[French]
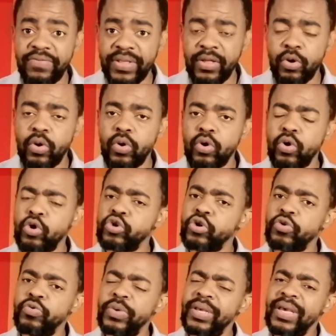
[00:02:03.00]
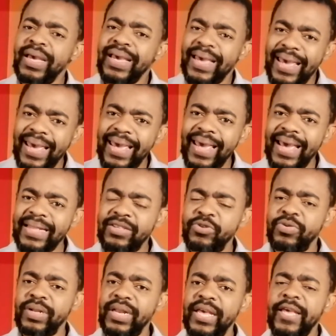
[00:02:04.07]
vidéo aujourd'hui est
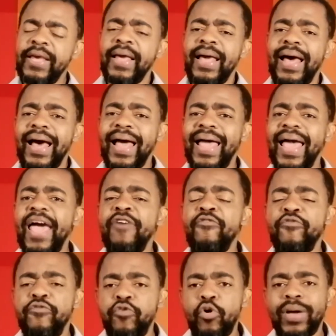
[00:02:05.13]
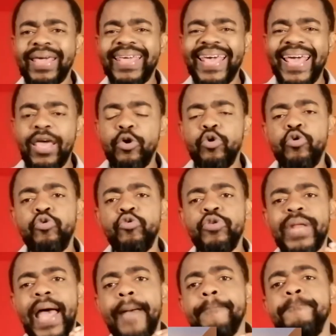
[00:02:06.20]
intitulée « Invoquer
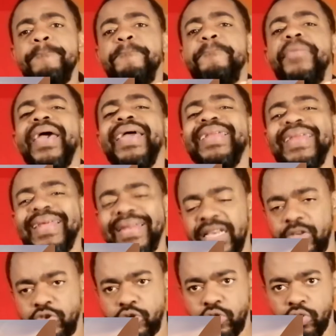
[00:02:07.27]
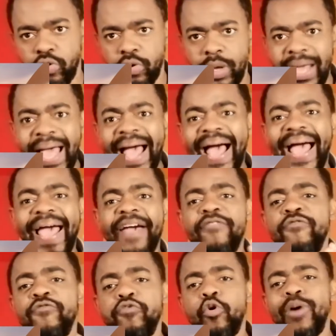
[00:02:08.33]
une bénédiction ».
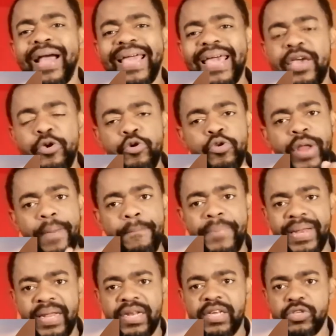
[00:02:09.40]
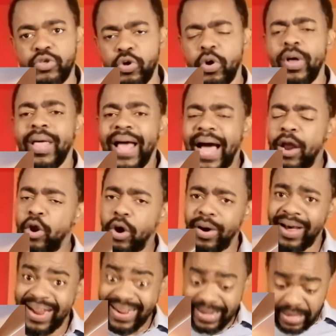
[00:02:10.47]
Invoquer une bénédiction.
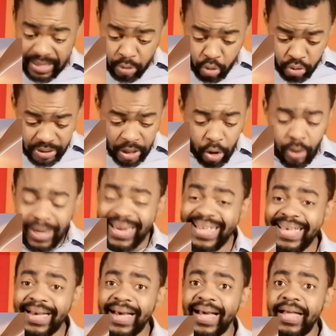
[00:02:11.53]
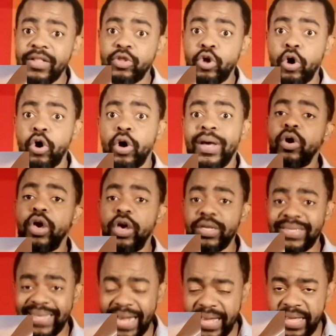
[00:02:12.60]
Alors, nous allons lire dans
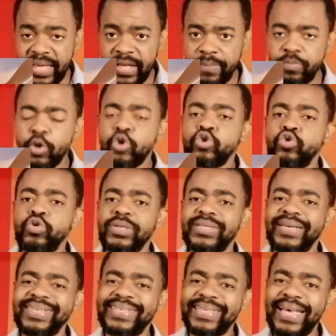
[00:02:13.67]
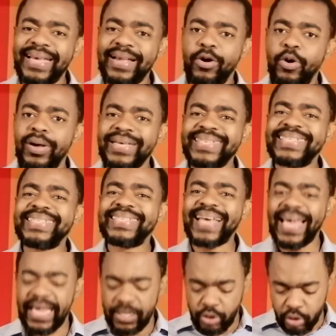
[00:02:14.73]
Esaïe 65,
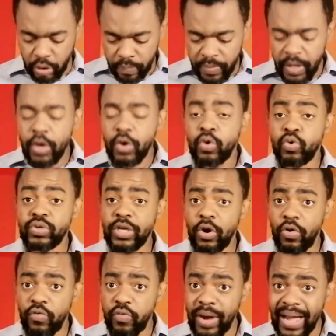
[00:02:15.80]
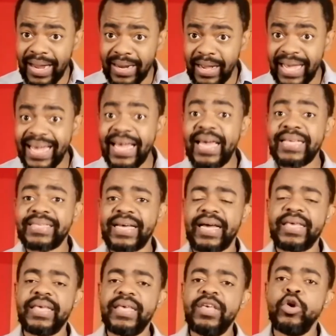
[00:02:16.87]
16. Nous allons voir dans
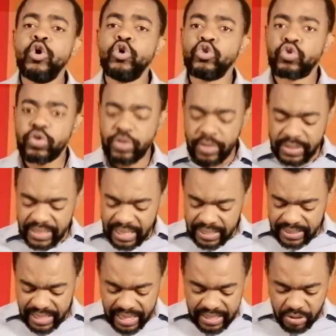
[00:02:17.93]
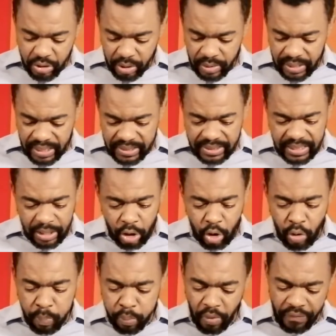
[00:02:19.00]
Esaïe 65, 16, qu'est-ce que
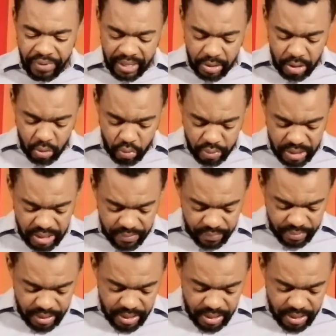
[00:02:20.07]
le prophète nous dit.